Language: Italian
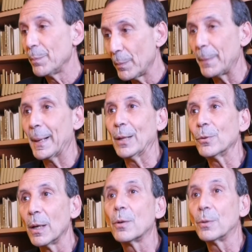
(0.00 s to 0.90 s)

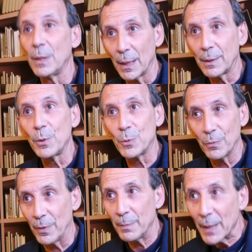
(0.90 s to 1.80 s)
preparando la coordinatrice
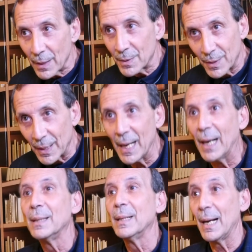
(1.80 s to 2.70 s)

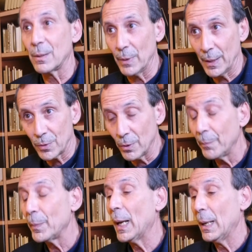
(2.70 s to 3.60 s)
infermieristica a
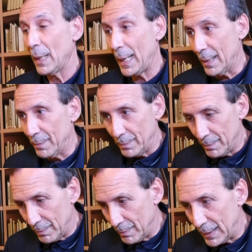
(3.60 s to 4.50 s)
questo e
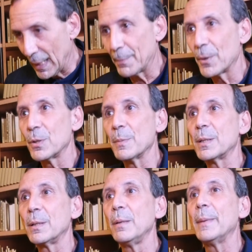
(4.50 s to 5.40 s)
mh, mm, dalla prossima
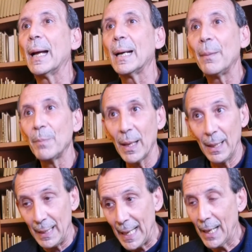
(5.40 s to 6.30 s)
settimana
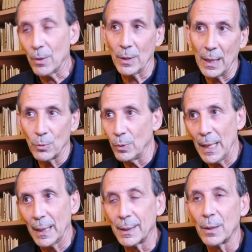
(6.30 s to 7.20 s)
lei con
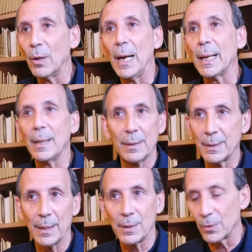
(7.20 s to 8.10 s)
alcuni altri colleghi
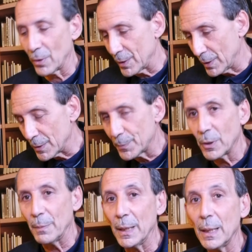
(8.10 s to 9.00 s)
che si sono resi
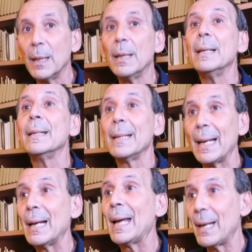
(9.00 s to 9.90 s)
disponibili
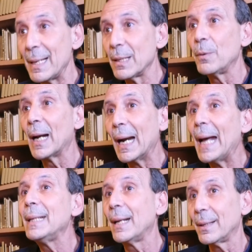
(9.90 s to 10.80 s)
eseguirà
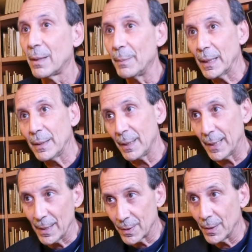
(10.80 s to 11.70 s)
lei direttamente i
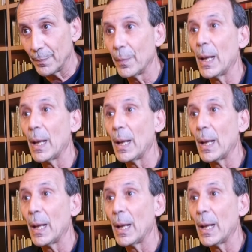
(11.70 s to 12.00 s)
test